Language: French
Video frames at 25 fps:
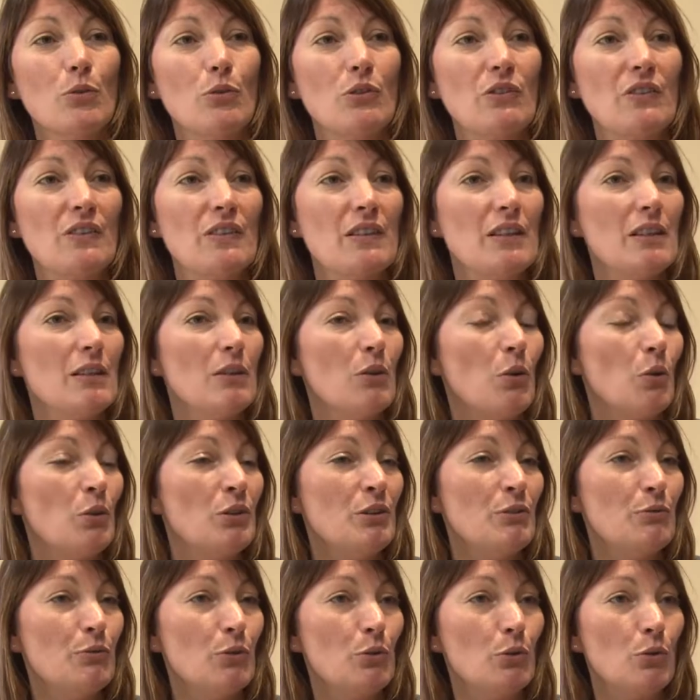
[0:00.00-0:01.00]
aussi au
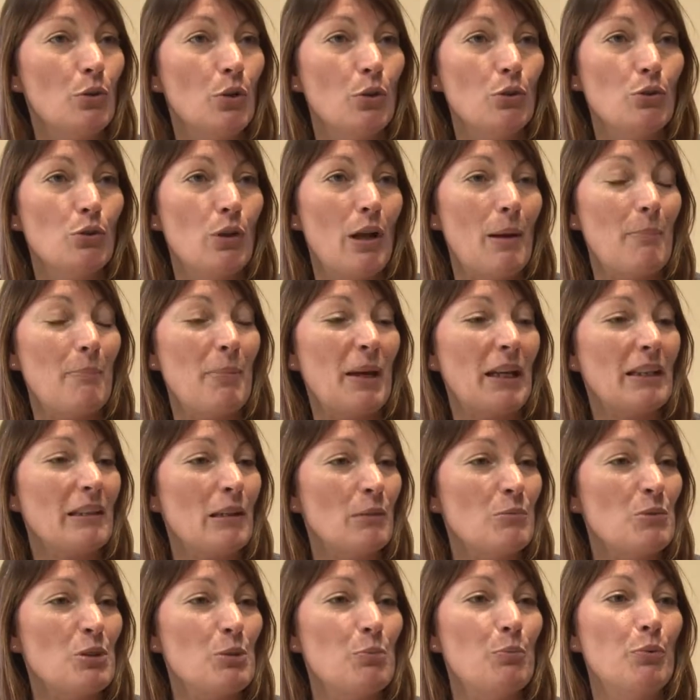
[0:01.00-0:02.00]
niveau de la
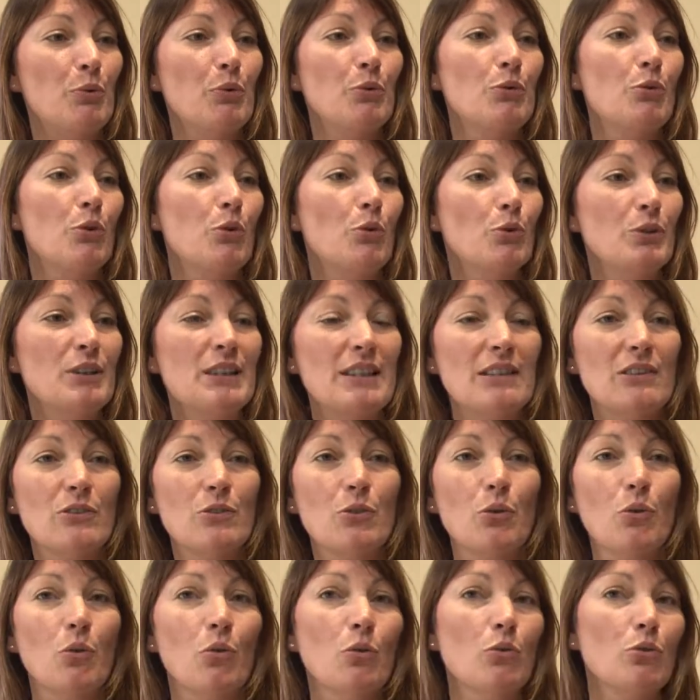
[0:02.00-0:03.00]
perte un petit peu de
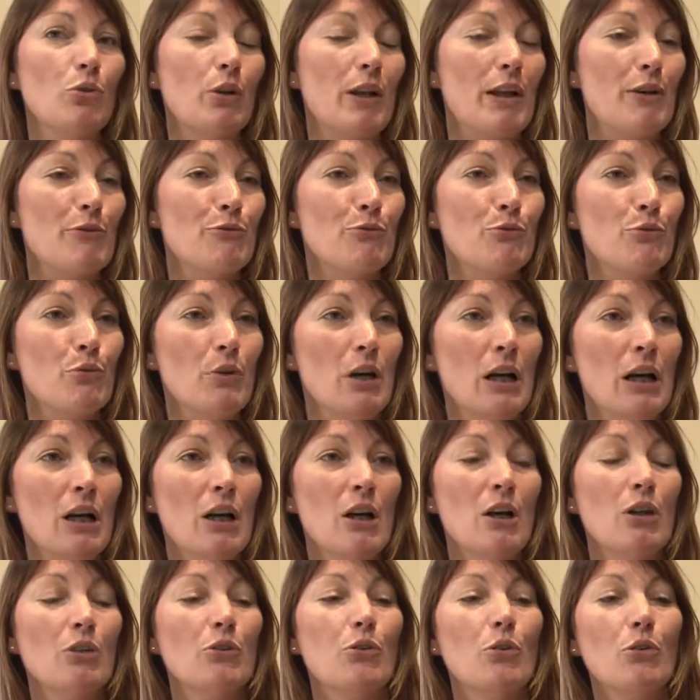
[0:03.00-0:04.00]
l'audition, de la vue.
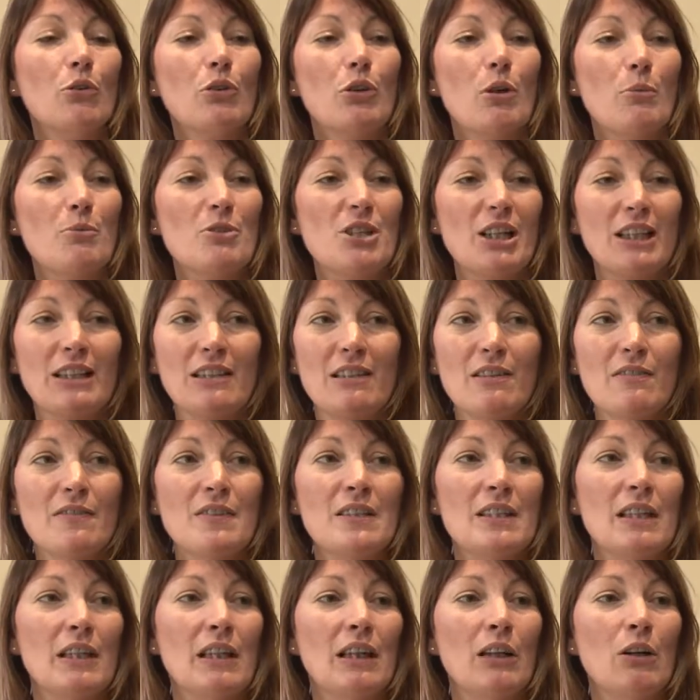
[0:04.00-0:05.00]
Donc l'objectif,
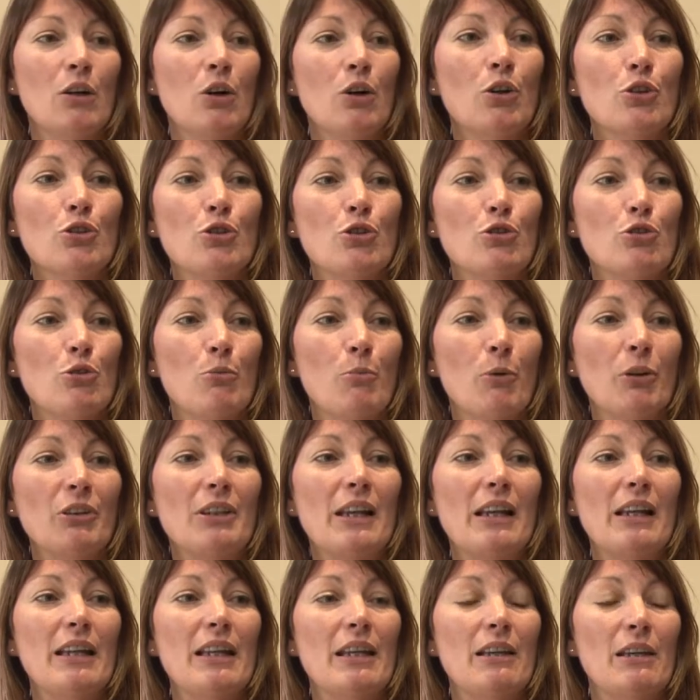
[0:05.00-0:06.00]
c'est justement
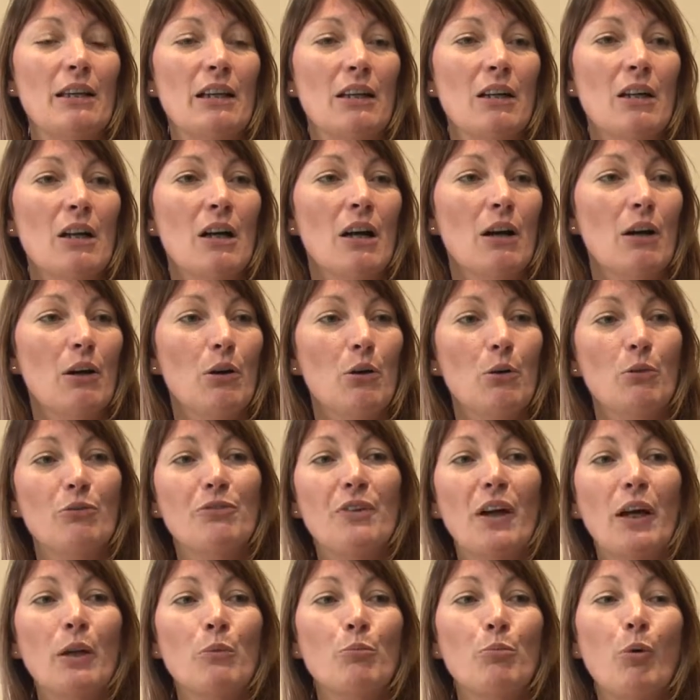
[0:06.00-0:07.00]
d'aller euh,
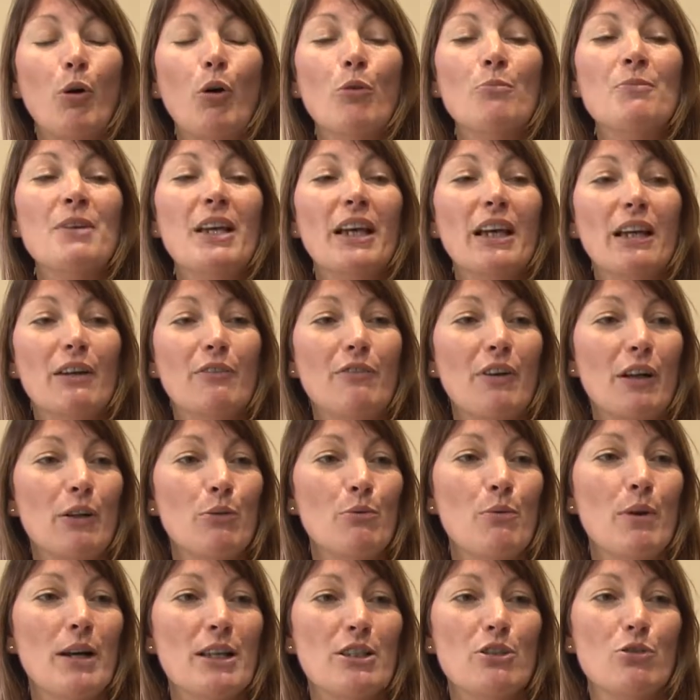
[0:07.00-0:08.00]
faire une première
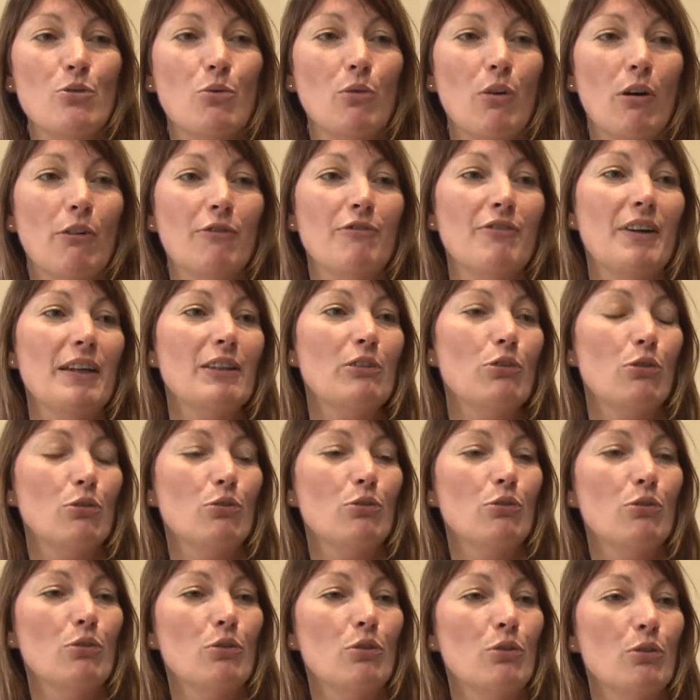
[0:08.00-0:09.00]
évaluation en fait
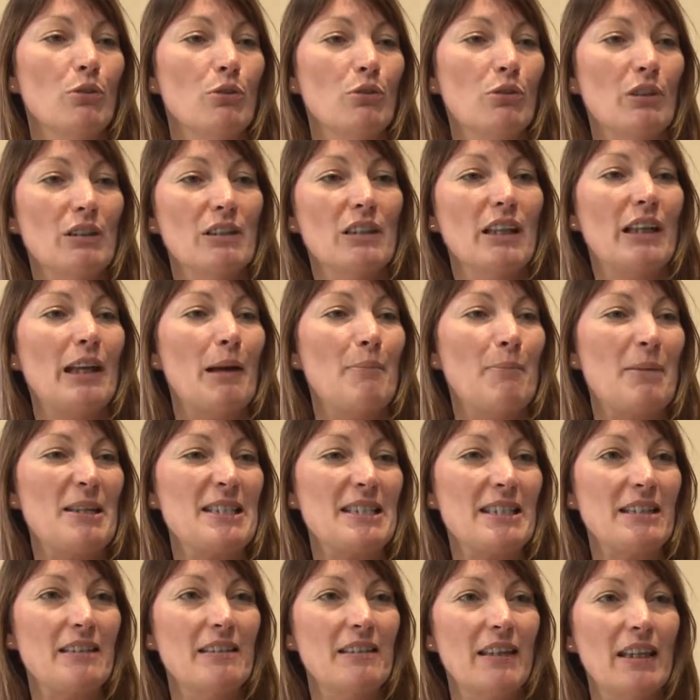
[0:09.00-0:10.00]
de, des
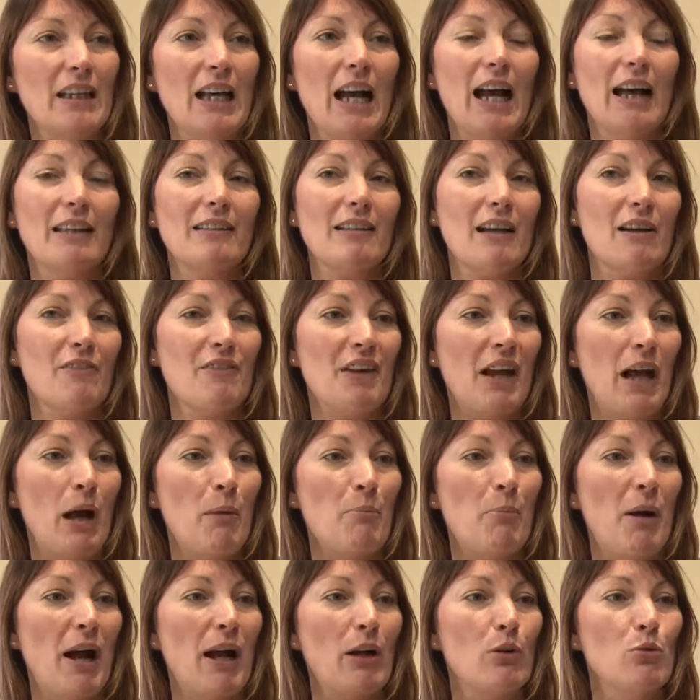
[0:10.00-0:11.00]
capacités à travers
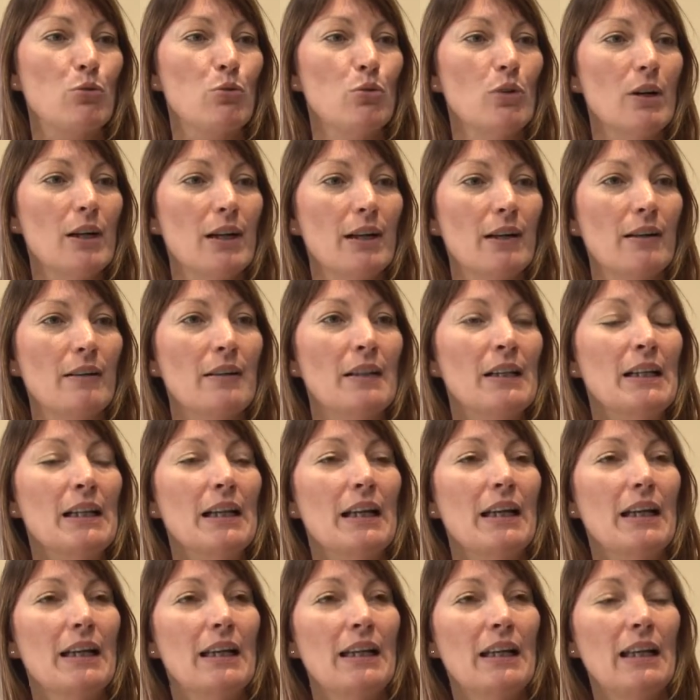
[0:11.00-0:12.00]
un parcours
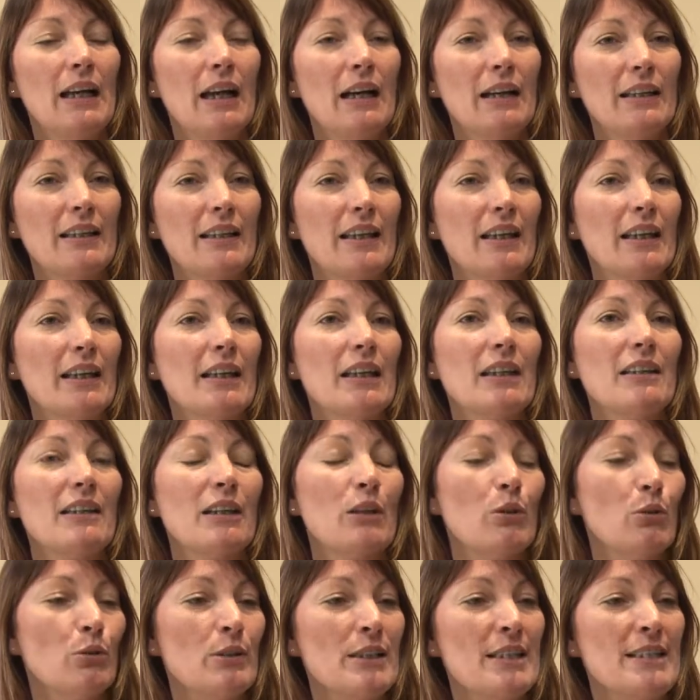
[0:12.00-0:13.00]
et acquérir
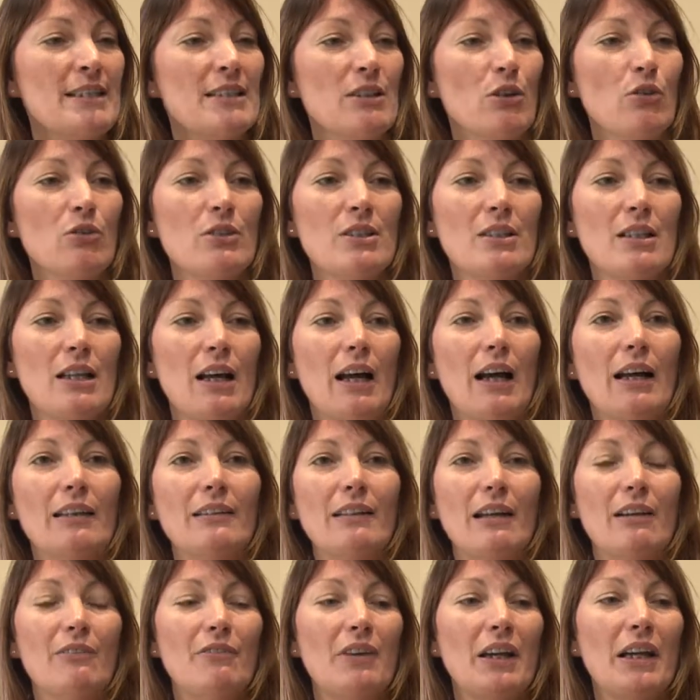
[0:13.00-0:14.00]
des connaissances à
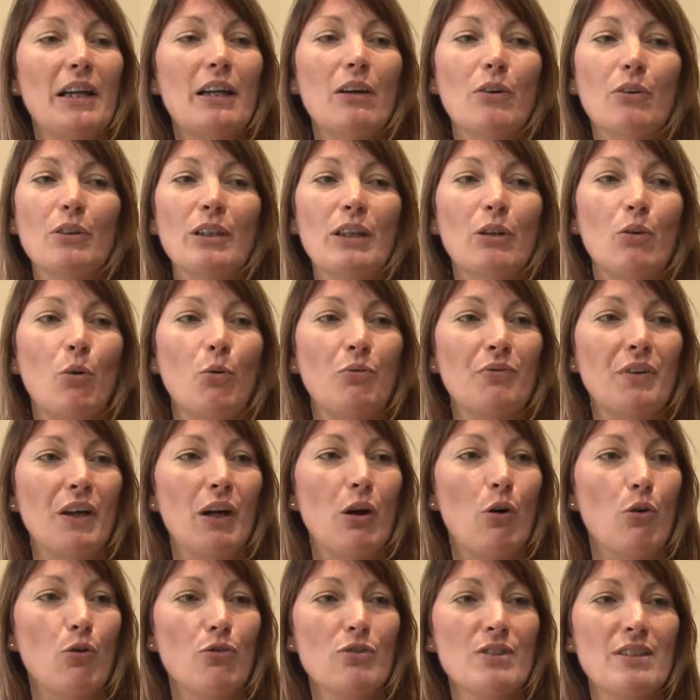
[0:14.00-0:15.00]
travers euh, des
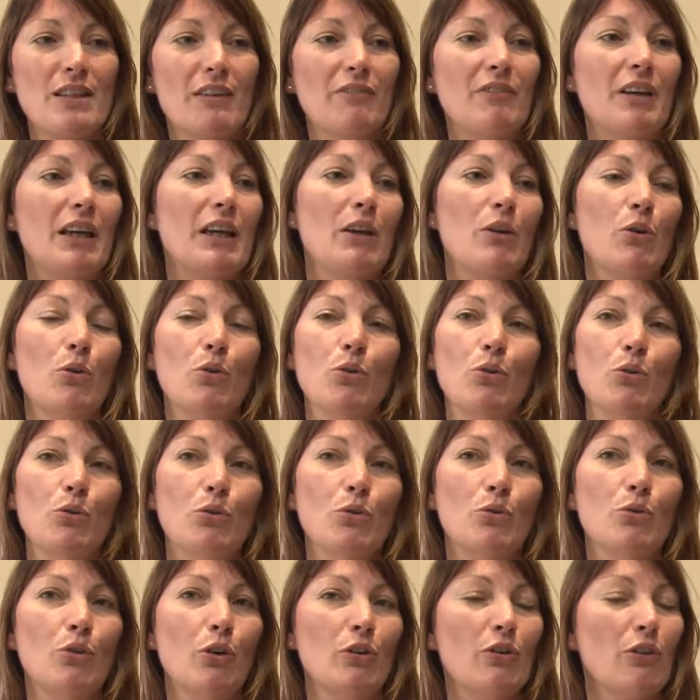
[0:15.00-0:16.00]
conférences avec euh,
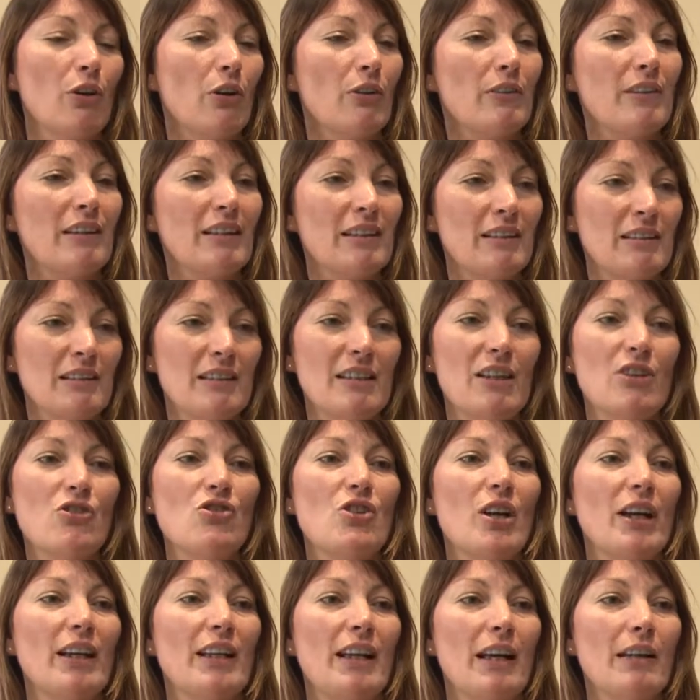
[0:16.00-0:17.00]
le docteur Trin qui est
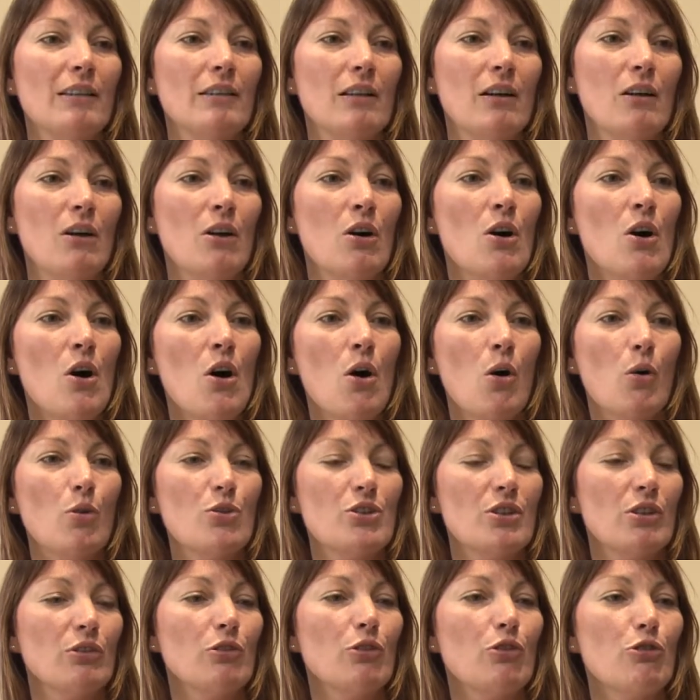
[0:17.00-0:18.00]
gériatre
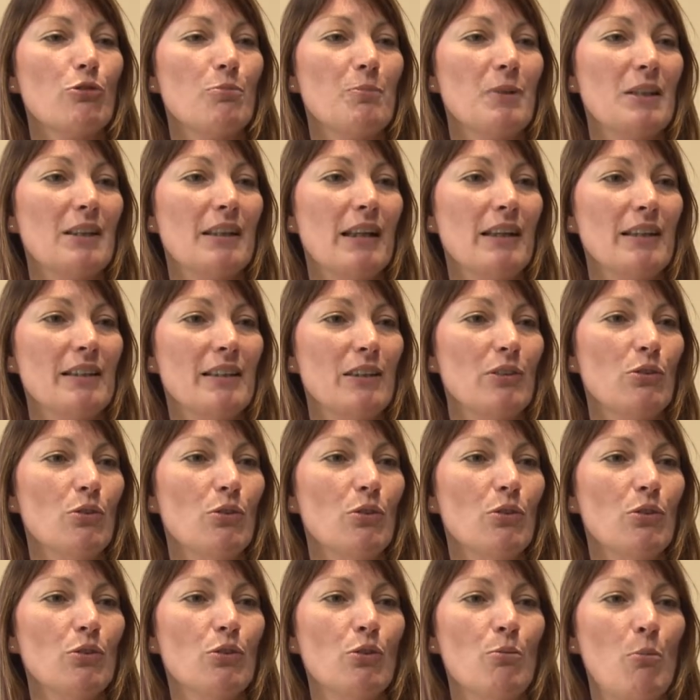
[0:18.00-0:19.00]
au centre hospitalier
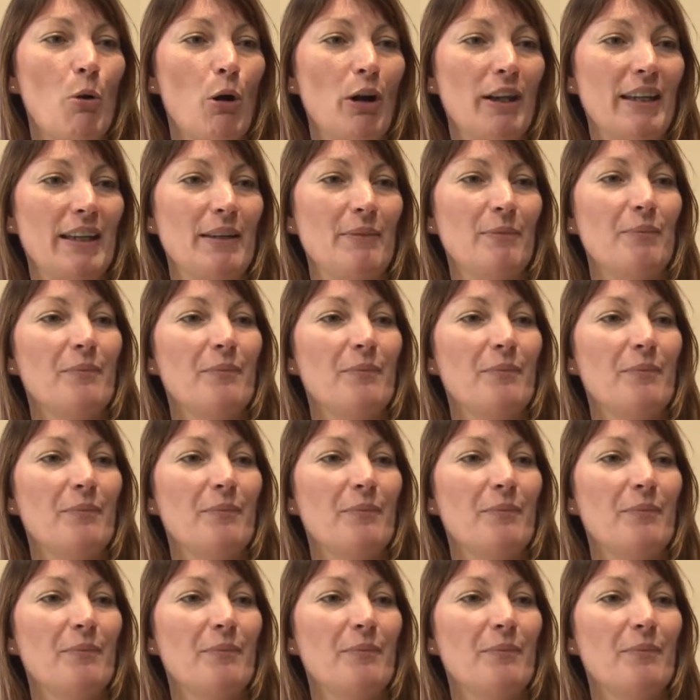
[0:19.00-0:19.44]
de, Morlaix.